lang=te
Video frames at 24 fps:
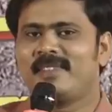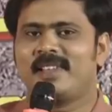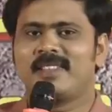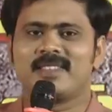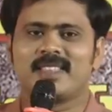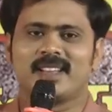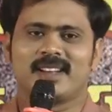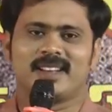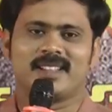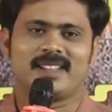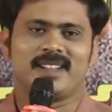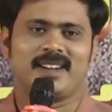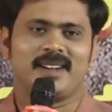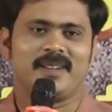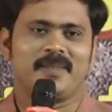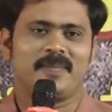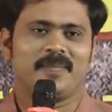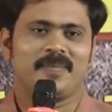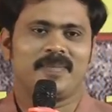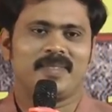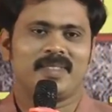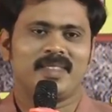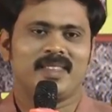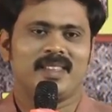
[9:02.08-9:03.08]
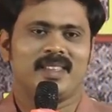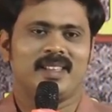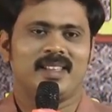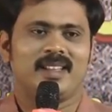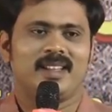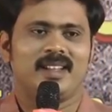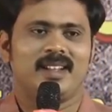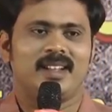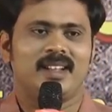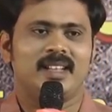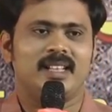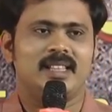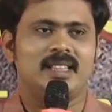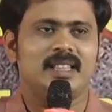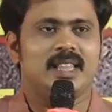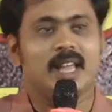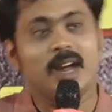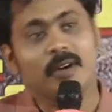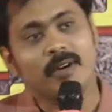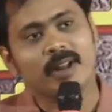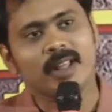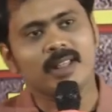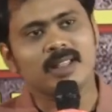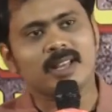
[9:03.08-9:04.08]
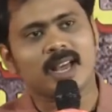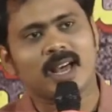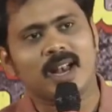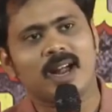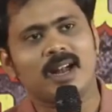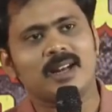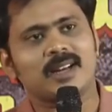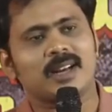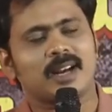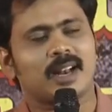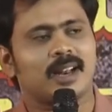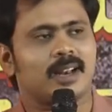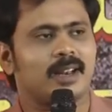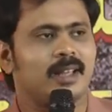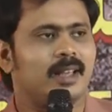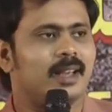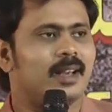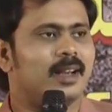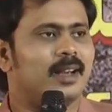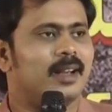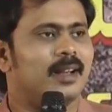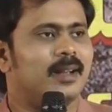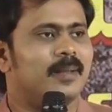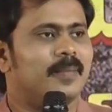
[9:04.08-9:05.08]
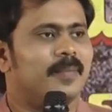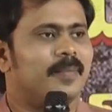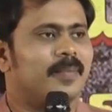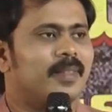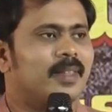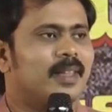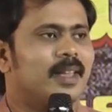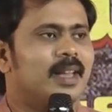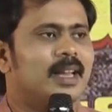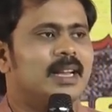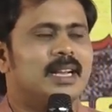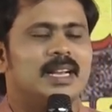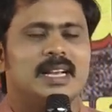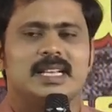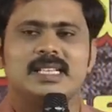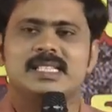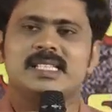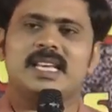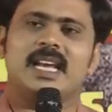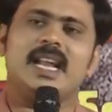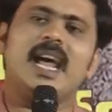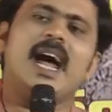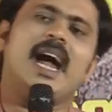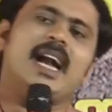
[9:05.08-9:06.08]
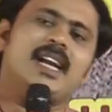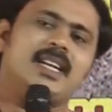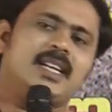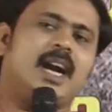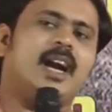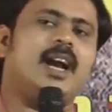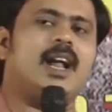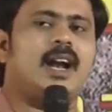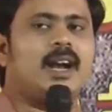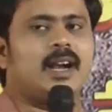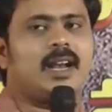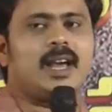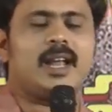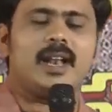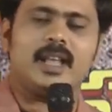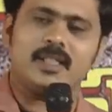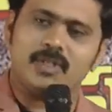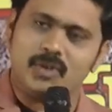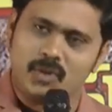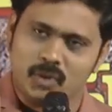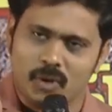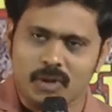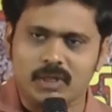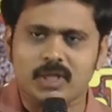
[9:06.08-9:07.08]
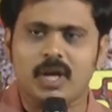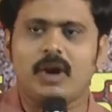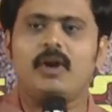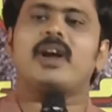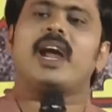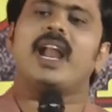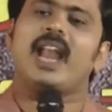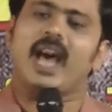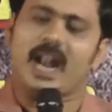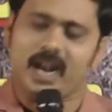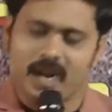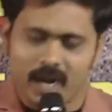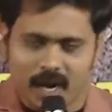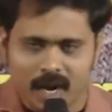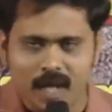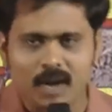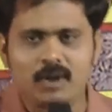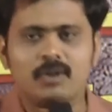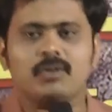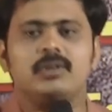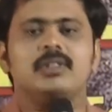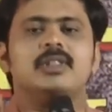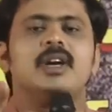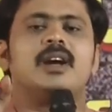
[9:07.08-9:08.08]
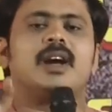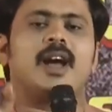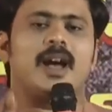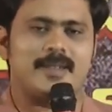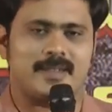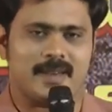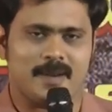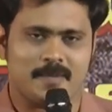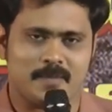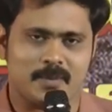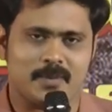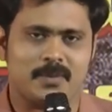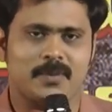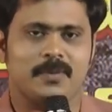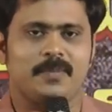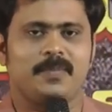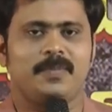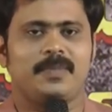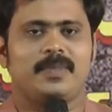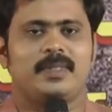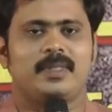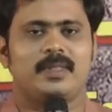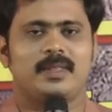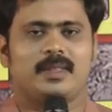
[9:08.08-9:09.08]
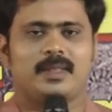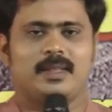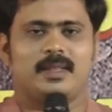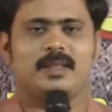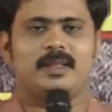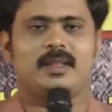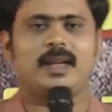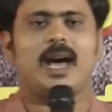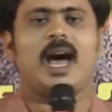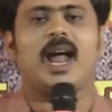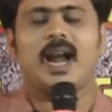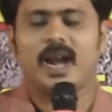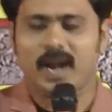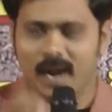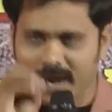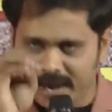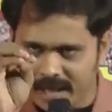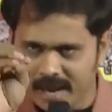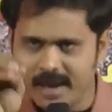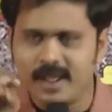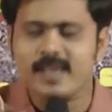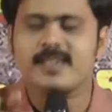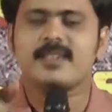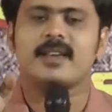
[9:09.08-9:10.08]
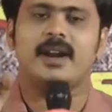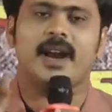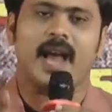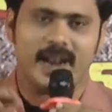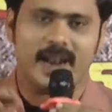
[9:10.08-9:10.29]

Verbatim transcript: అంతే కదా దేవుడు ఎందుకు అలా అంటాడు అన్నయ్య సరే అంటాడు అనేది చూద్దాం ఒకవేళ అన్నాడు అనుకుందాం కాసేపు అన్నాడు అనేసాడు